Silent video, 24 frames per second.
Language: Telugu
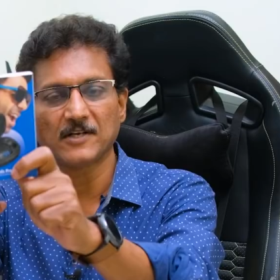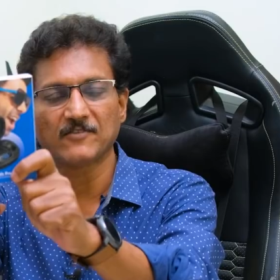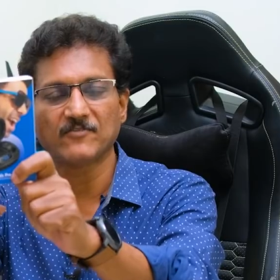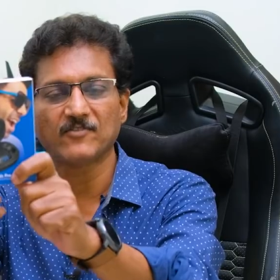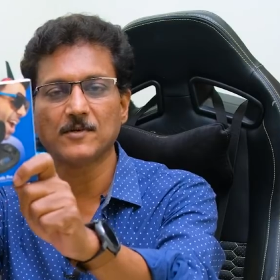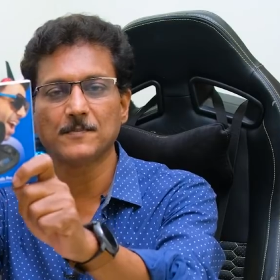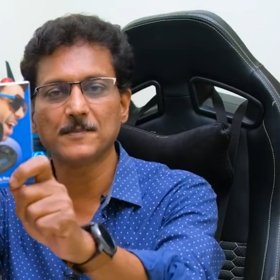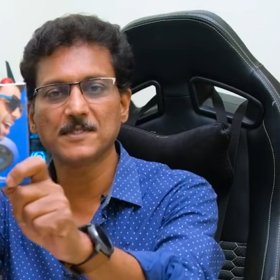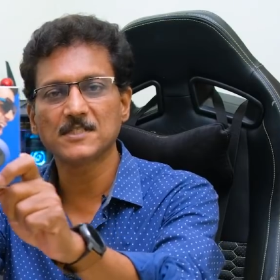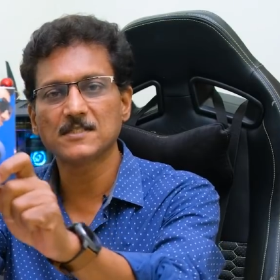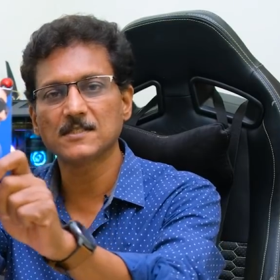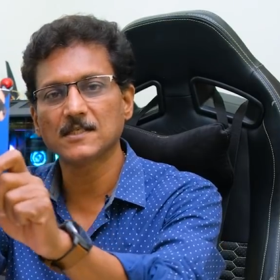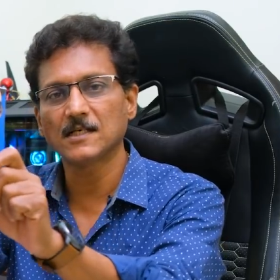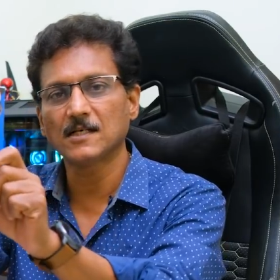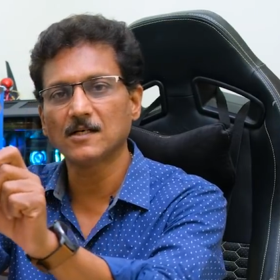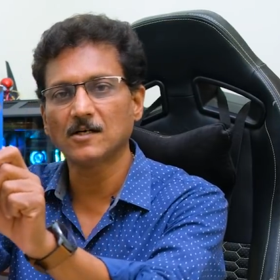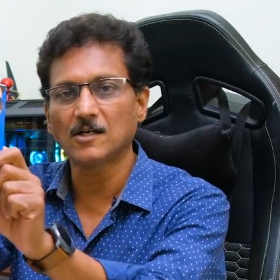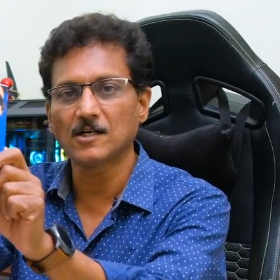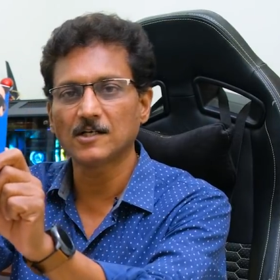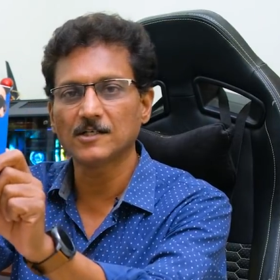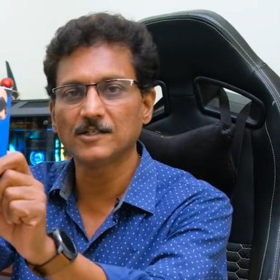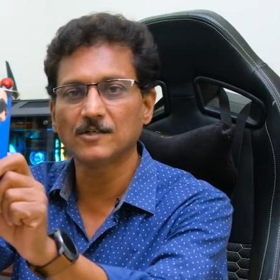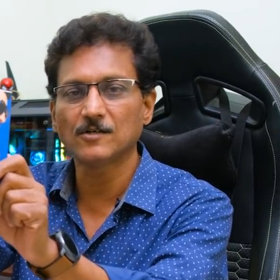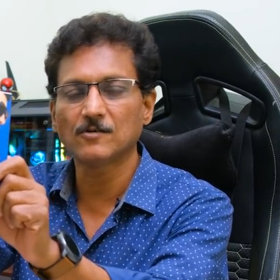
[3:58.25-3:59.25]
పర్ఫార్మెన్స్ ఇంకా
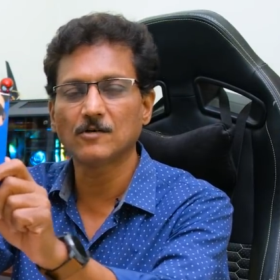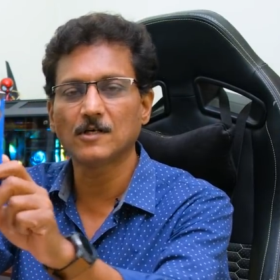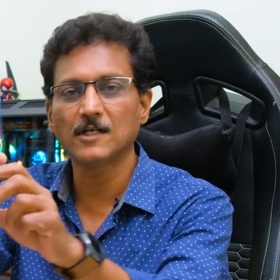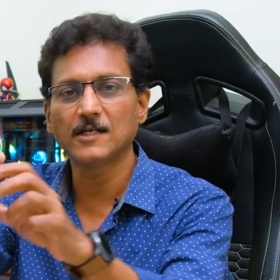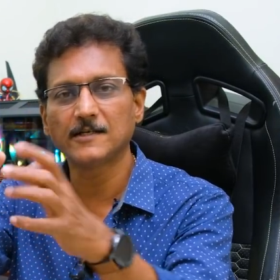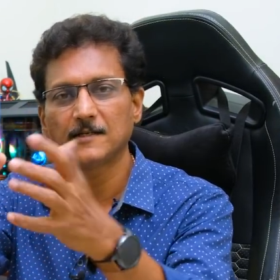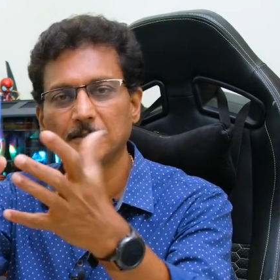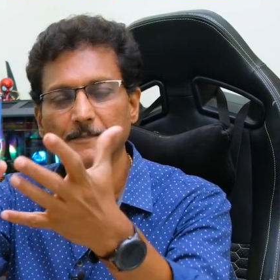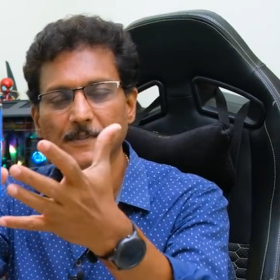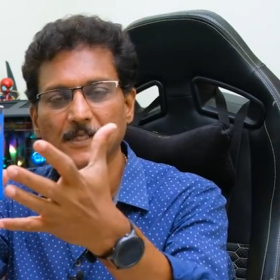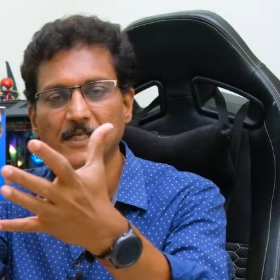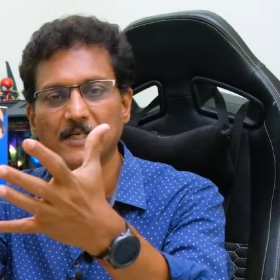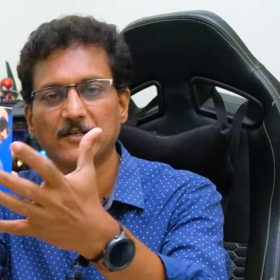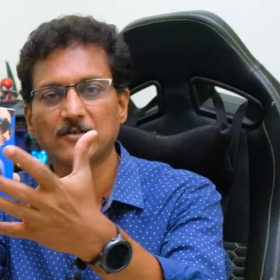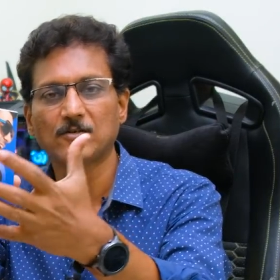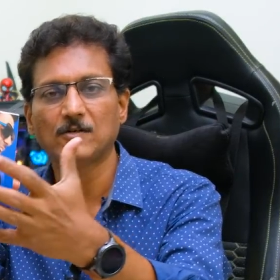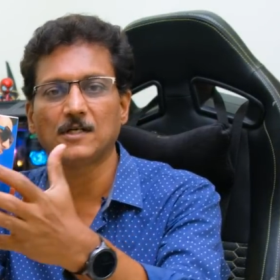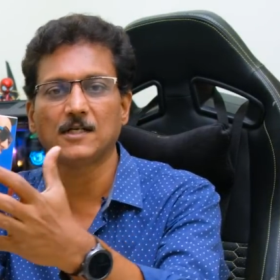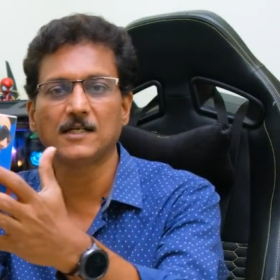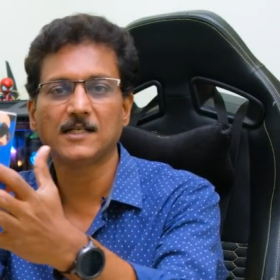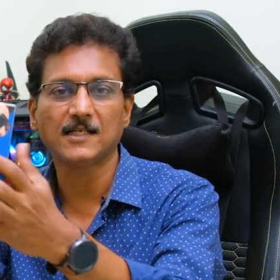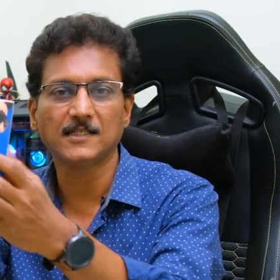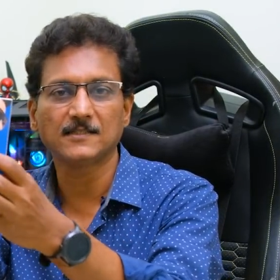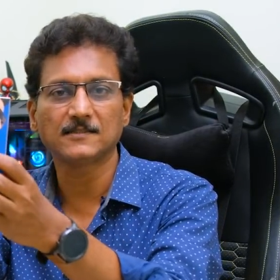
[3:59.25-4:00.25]
ఆడియో క్వాలిటీ బిల్డ్
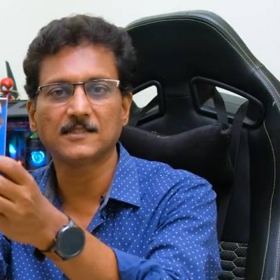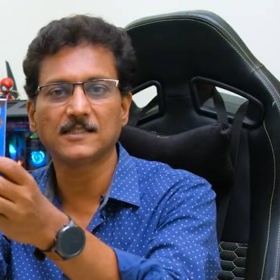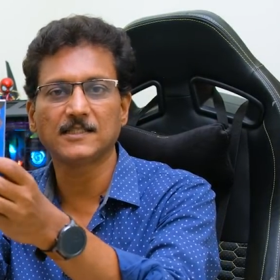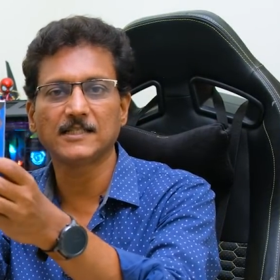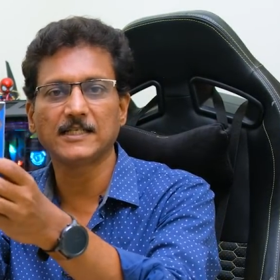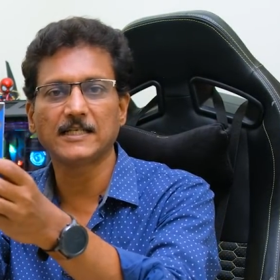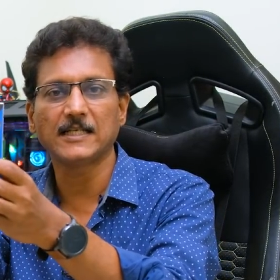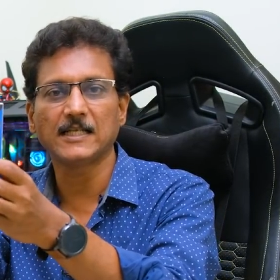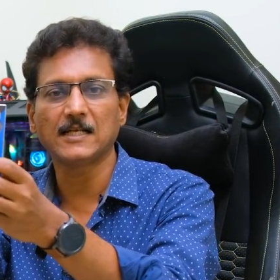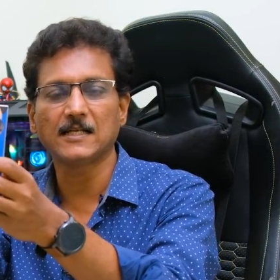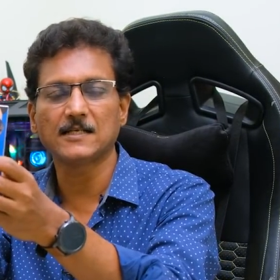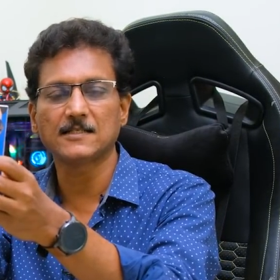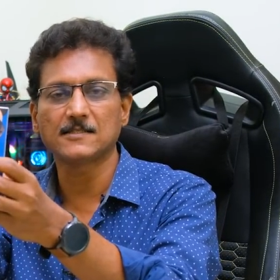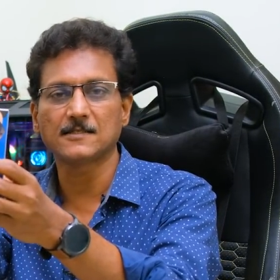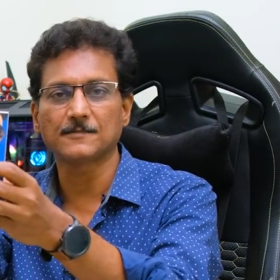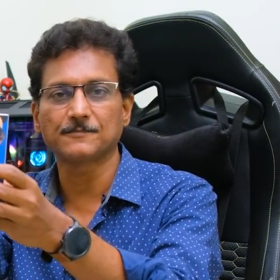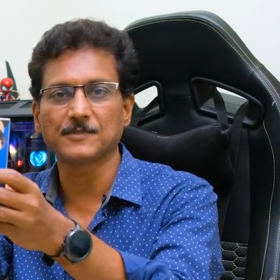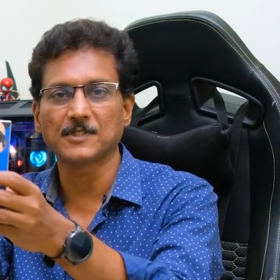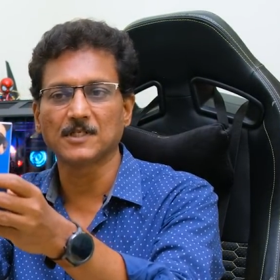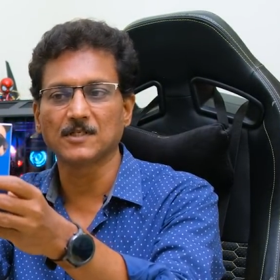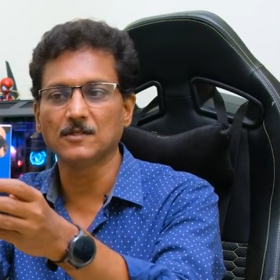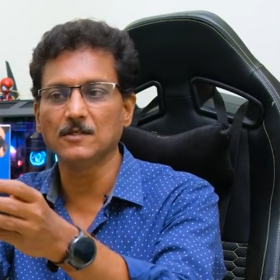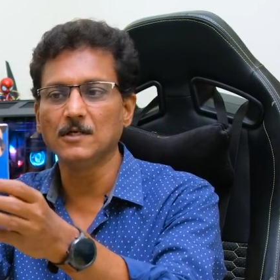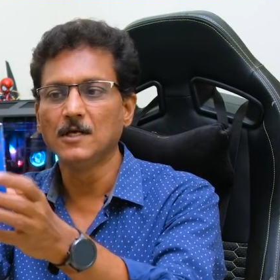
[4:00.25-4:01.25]
క్వాలిటీ అంత డీటెయిల్గా
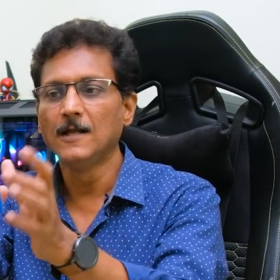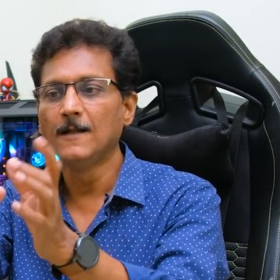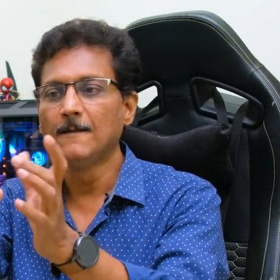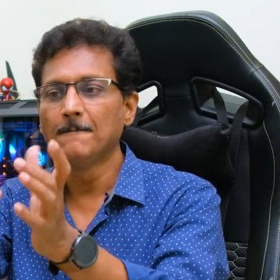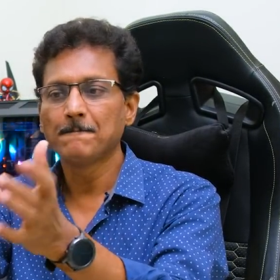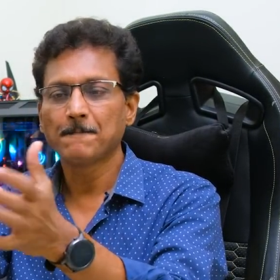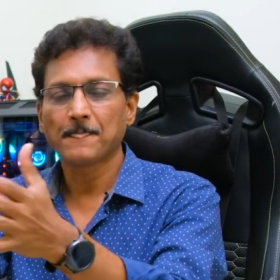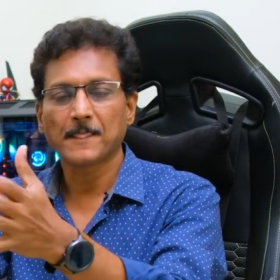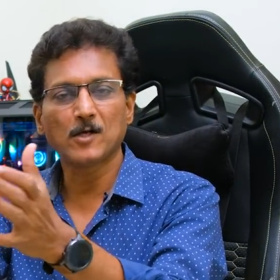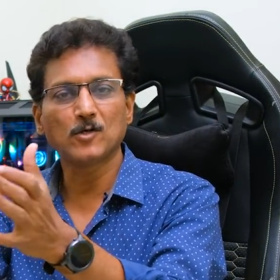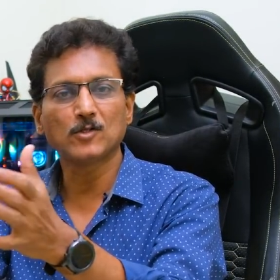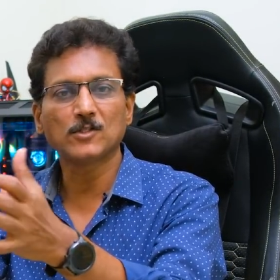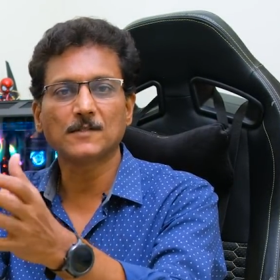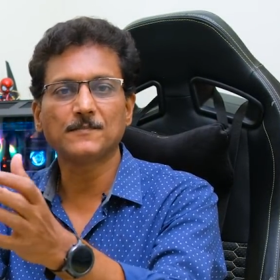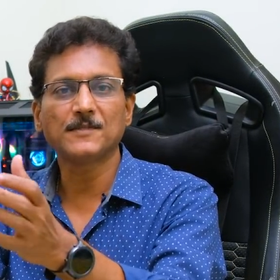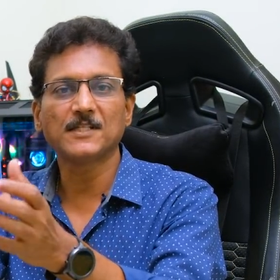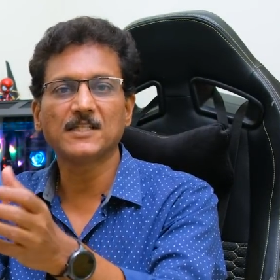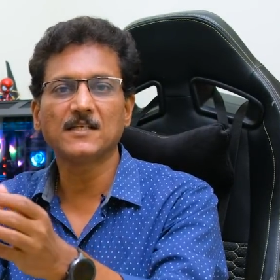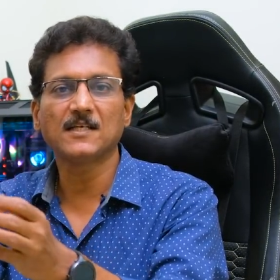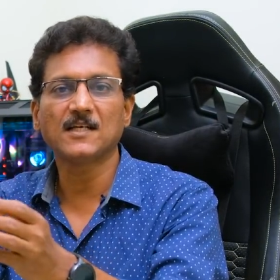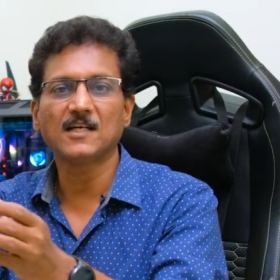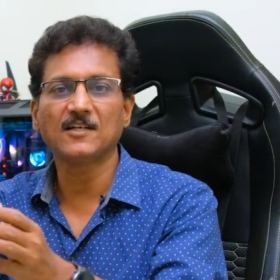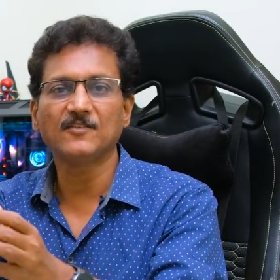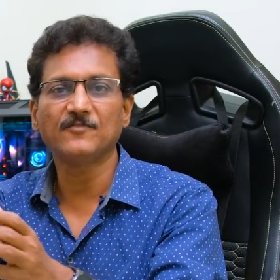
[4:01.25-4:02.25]
చెప్తాను
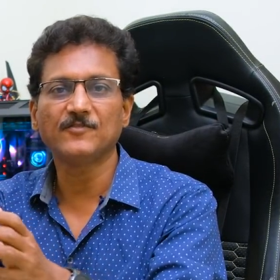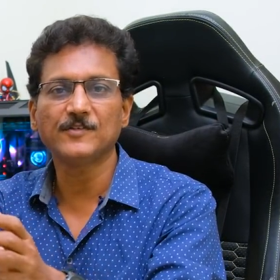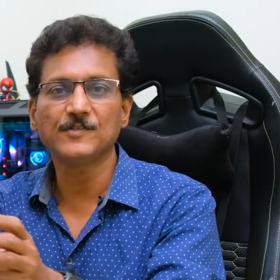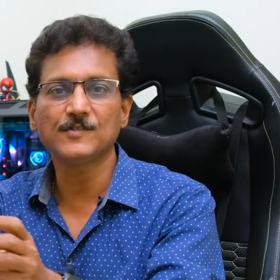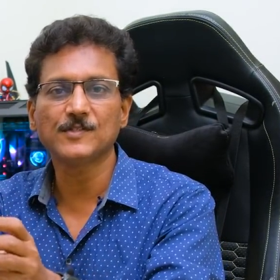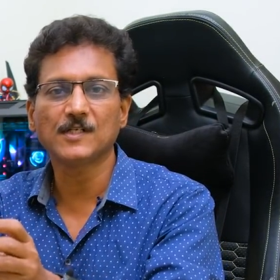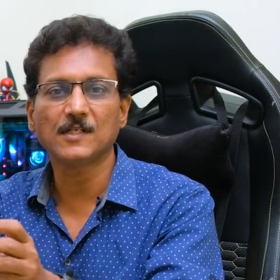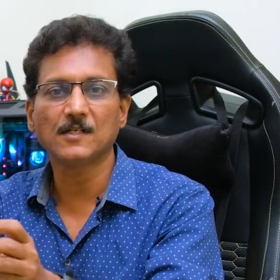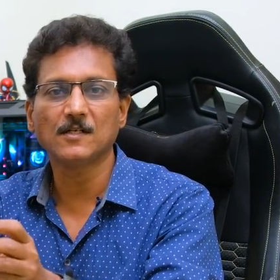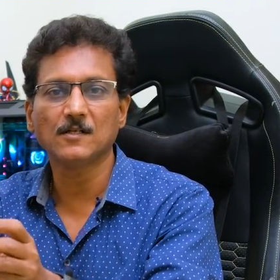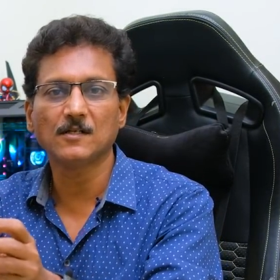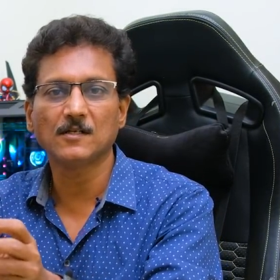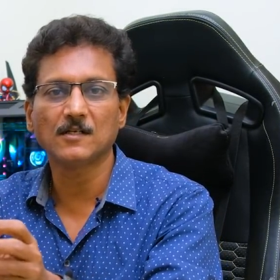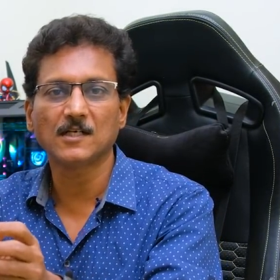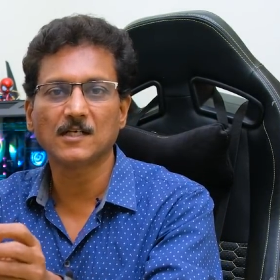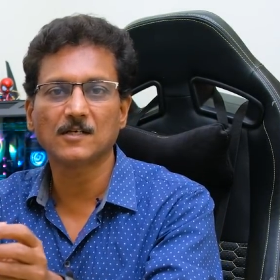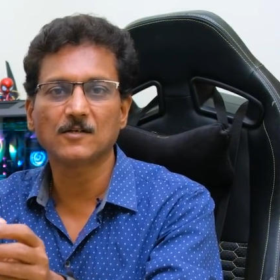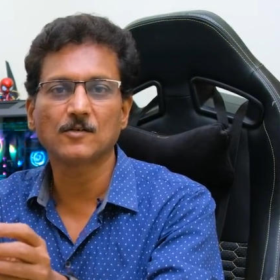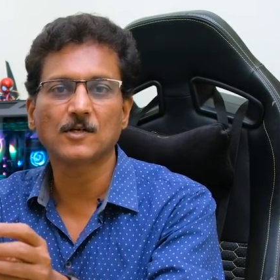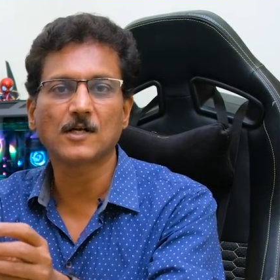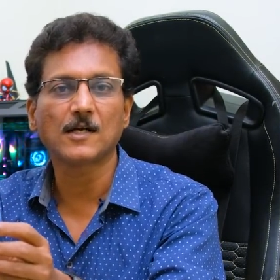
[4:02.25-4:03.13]
కొంతమంది కన్ఫ్యూజన్లో నాకు